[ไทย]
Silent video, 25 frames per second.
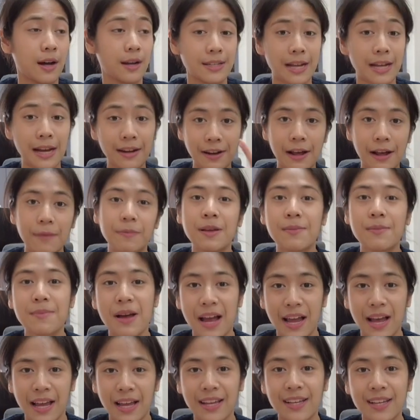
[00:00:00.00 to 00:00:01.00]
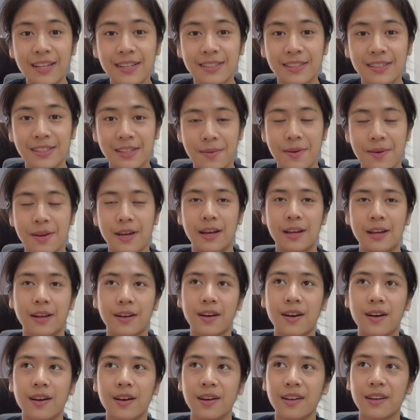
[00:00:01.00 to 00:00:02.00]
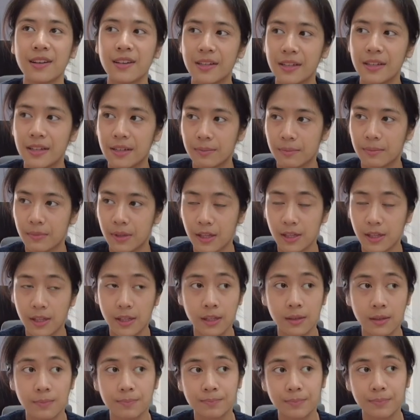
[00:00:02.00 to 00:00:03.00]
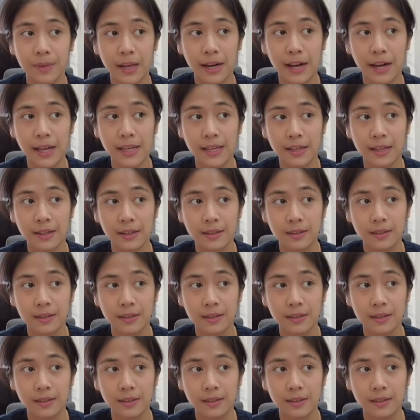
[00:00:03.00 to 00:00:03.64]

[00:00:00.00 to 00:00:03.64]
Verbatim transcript: นักครับได้ไหม ใช่ไหมคะแล้วก็มีเพลงอะไรอีก